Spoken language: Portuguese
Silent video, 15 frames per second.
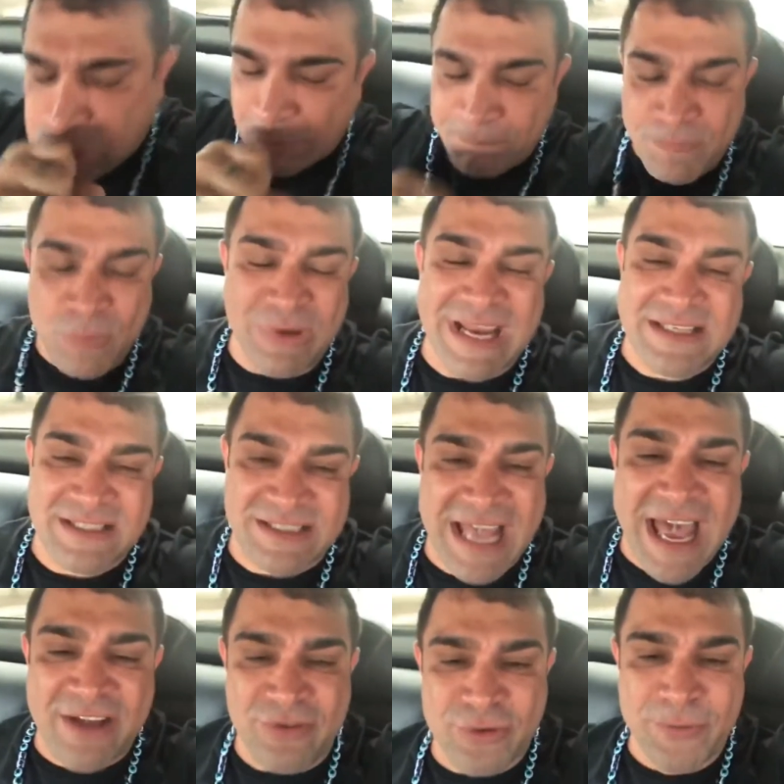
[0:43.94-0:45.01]
Por,
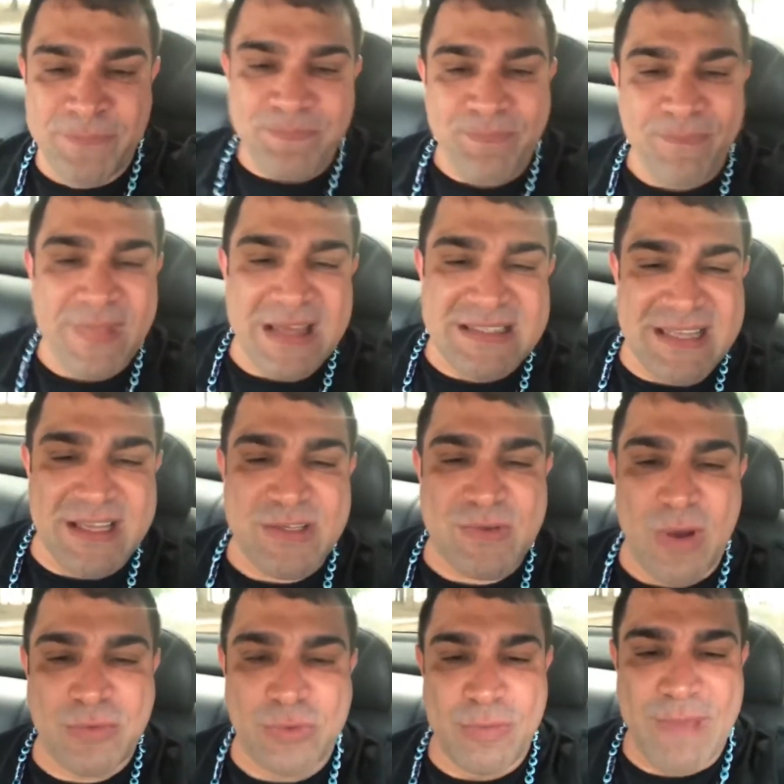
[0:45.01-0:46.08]
assédio
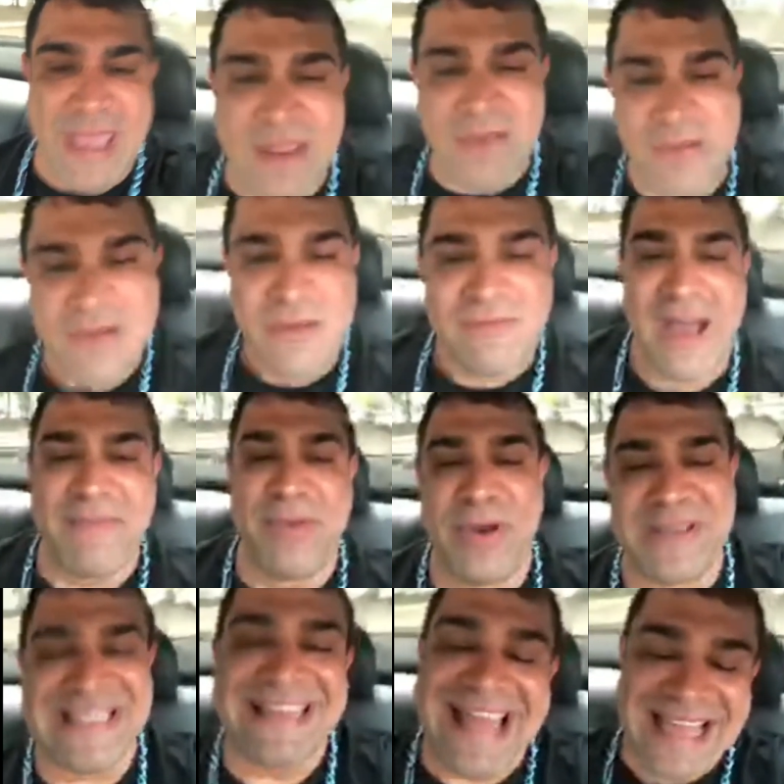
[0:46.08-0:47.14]
sexual, tudo bem?
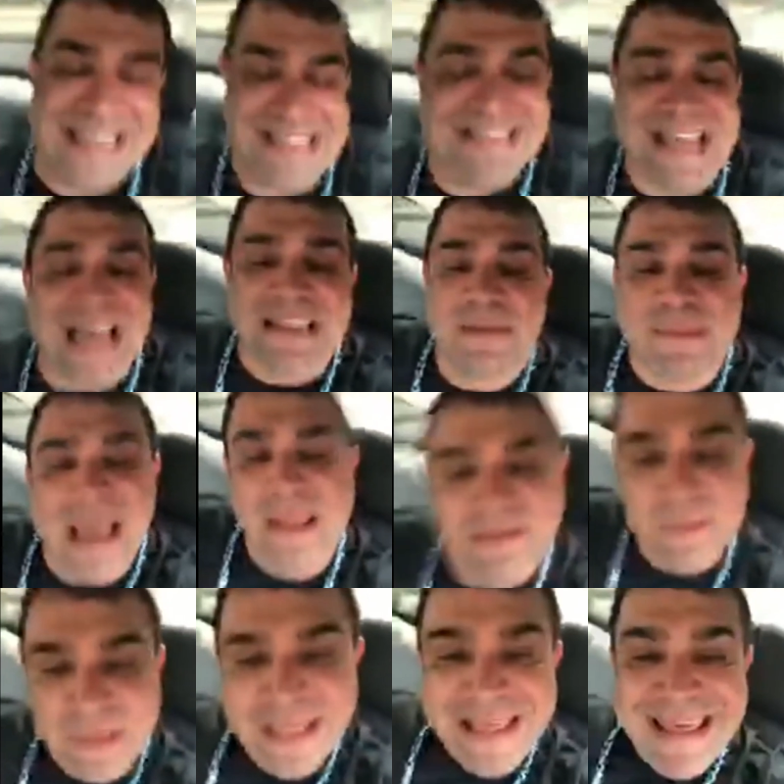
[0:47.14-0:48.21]
Fabiola, você dá risada, mas
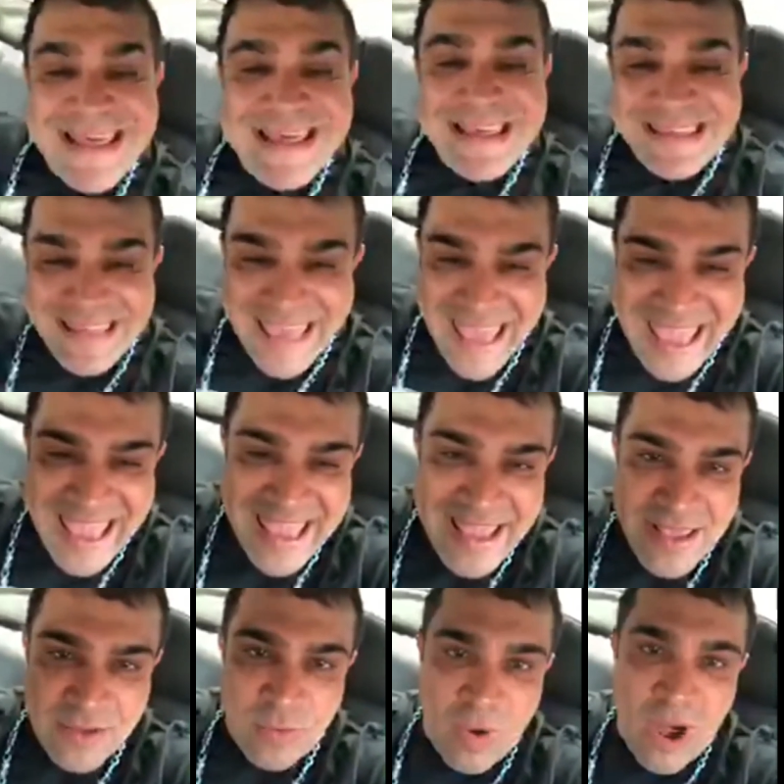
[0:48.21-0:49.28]

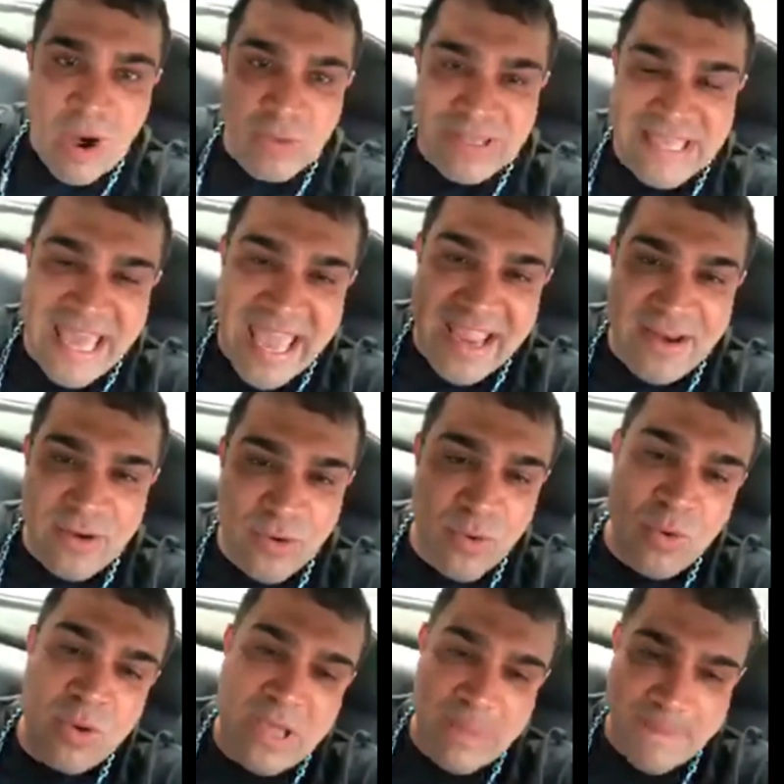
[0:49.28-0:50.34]
quem, qual gay
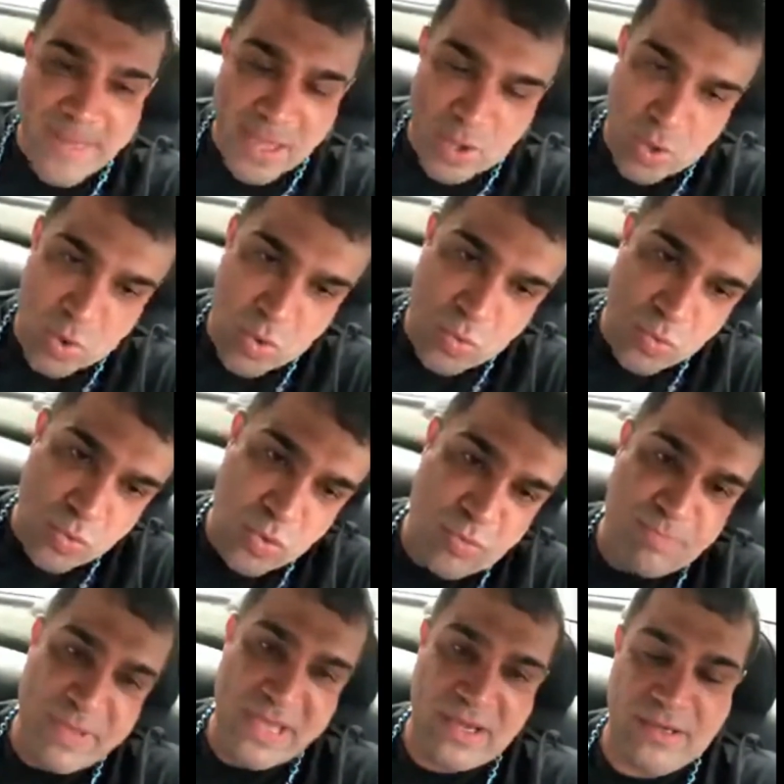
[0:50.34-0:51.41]
nunca pegou um
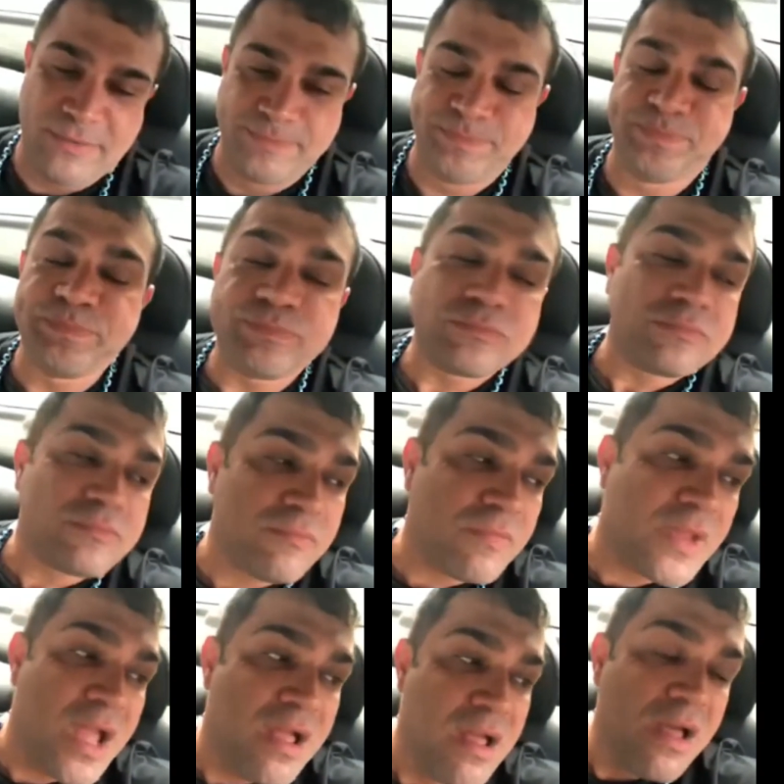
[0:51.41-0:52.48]
Uber?
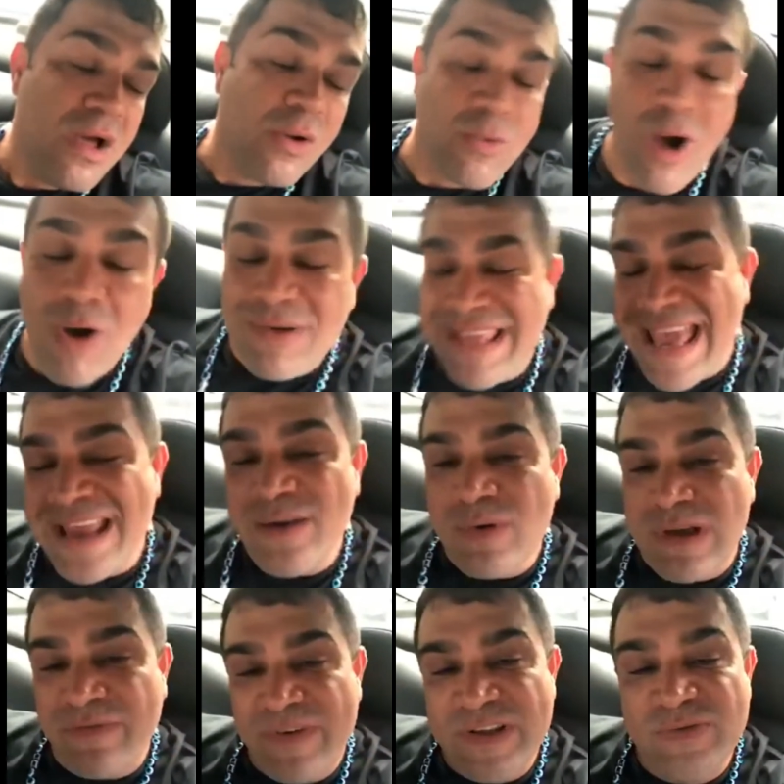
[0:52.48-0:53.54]
Qual gay
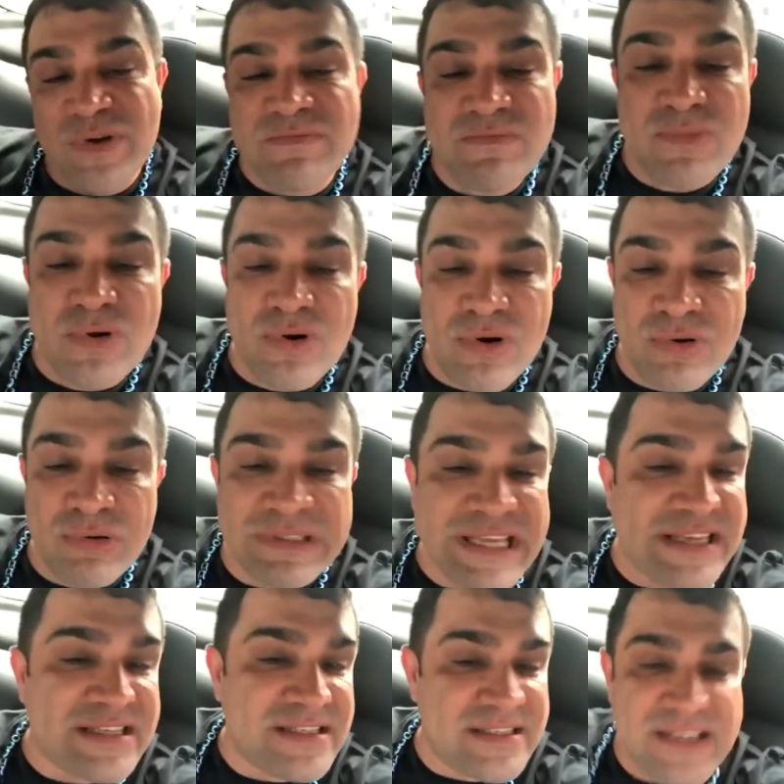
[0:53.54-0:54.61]
nunca fez um amor com o
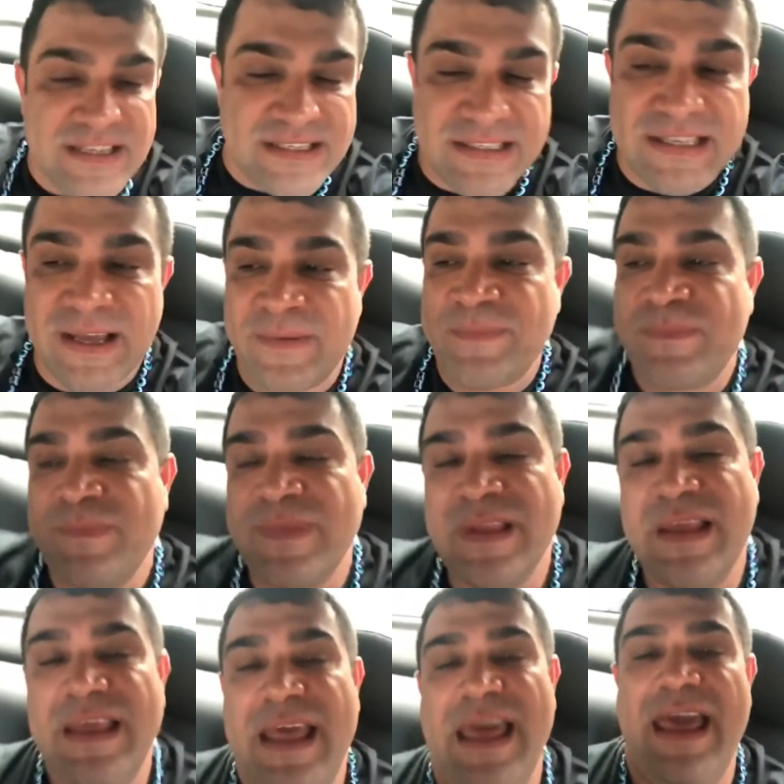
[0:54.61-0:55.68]
taxista
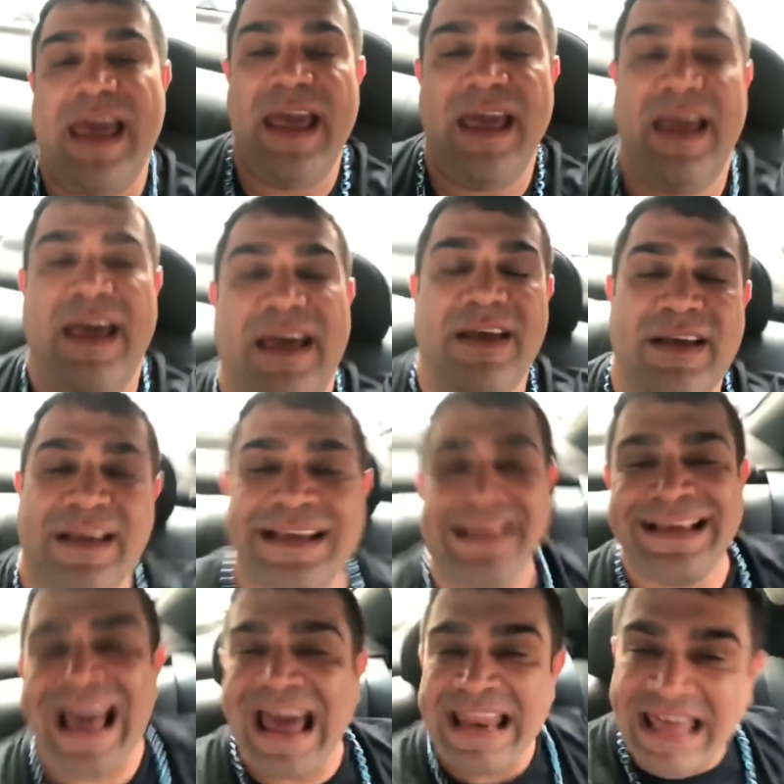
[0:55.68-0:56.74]
é,
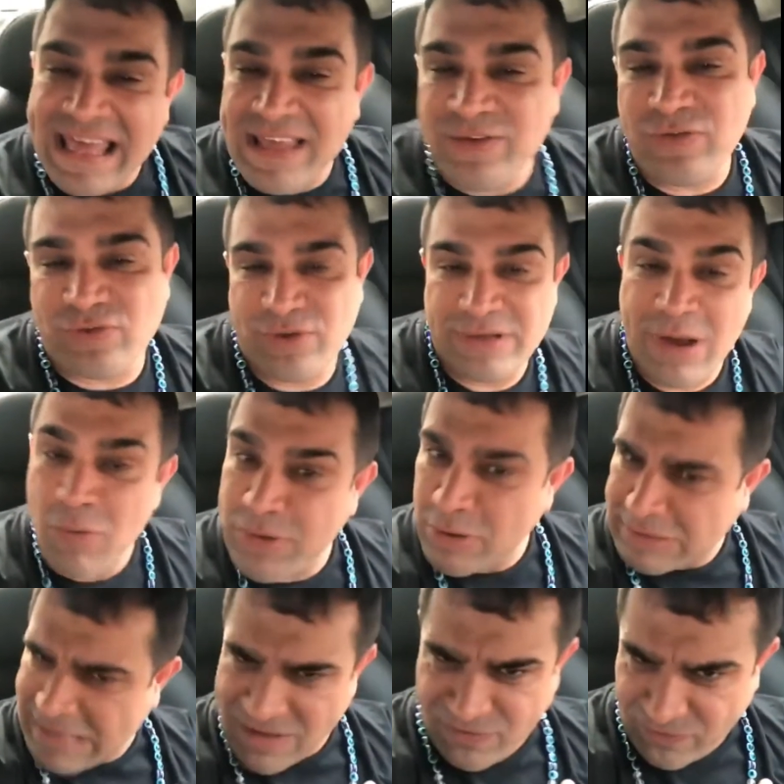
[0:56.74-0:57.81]
carente? Não que
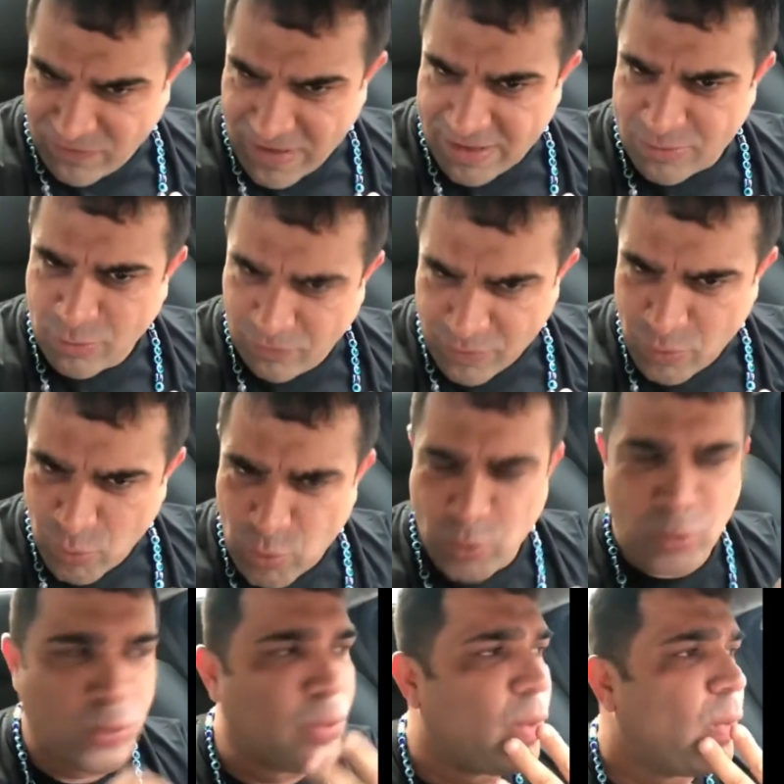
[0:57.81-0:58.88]
eu tenha feito, eu vi no
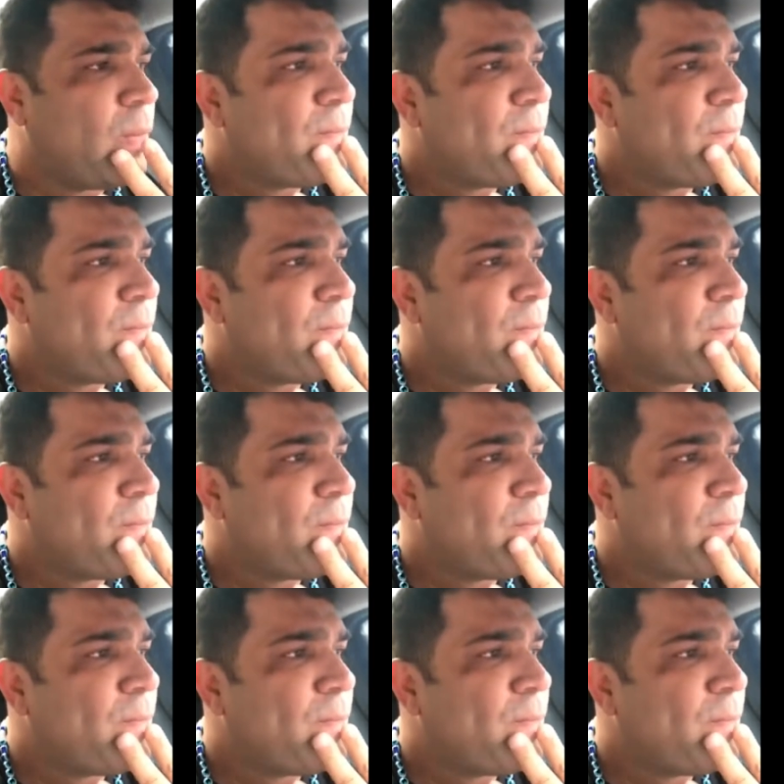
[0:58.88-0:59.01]
Google.